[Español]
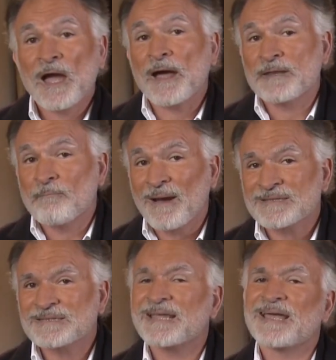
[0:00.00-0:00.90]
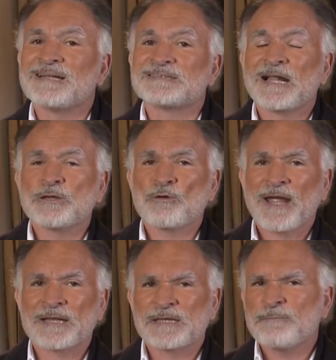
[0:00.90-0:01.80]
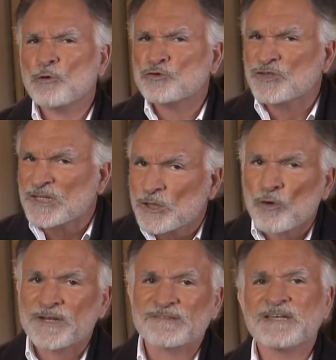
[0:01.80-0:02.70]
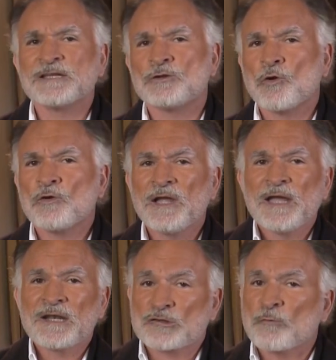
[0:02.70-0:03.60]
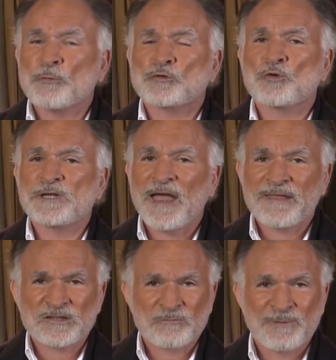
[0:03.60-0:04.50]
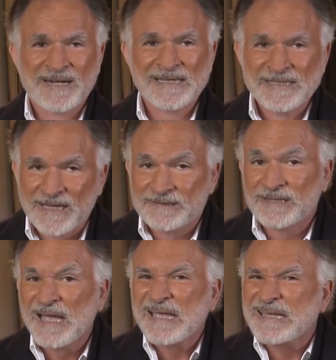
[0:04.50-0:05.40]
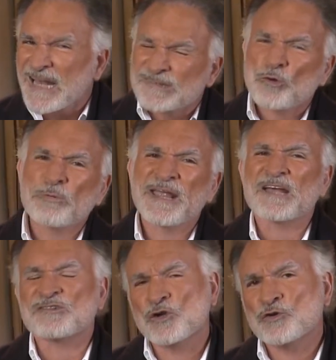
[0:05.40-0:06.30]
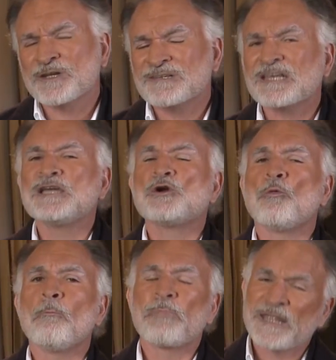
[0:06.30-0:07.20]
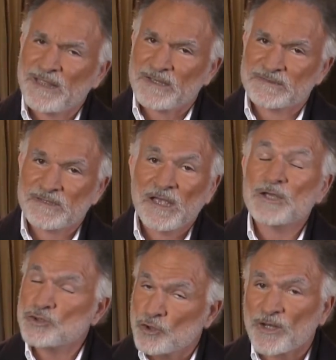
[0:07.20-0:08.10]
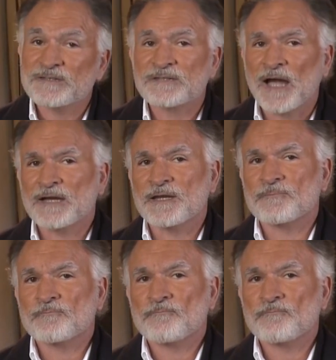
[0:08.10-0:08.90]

Además de que el saldo negativo siguió creciendo, las oportunidades perdidas y las obligaciones incumplidas lloran sangre.